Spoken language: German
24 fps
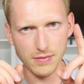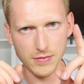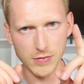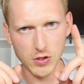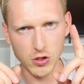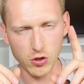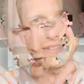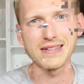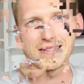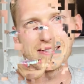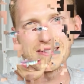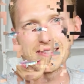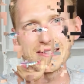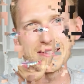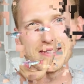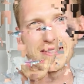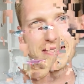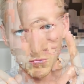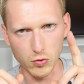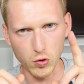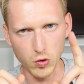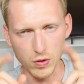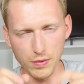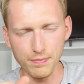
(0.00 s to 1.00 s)
Turin
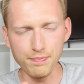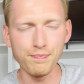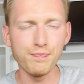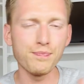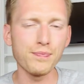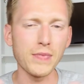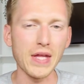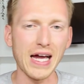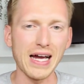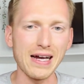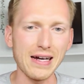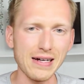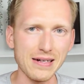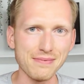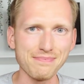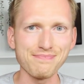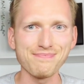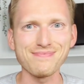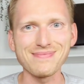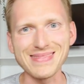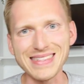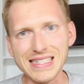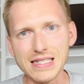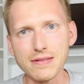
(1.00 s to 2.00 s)
Yamun, ha,
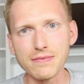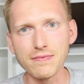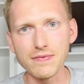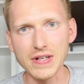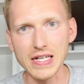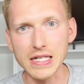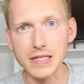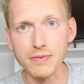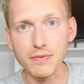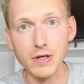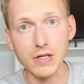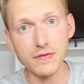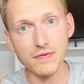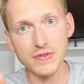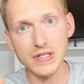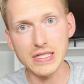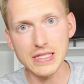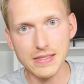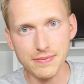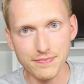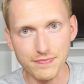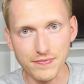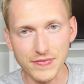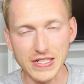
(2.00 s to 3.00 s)
Welch
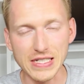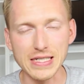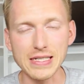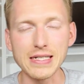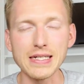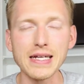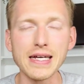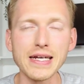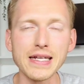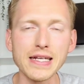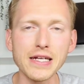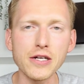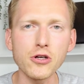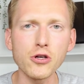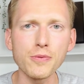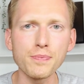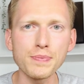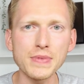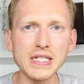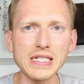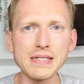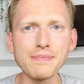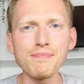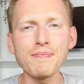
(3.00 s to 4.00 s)
Wortwitz, wir sind hier in
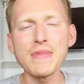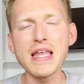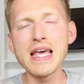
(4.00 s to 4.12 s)
Ägypten.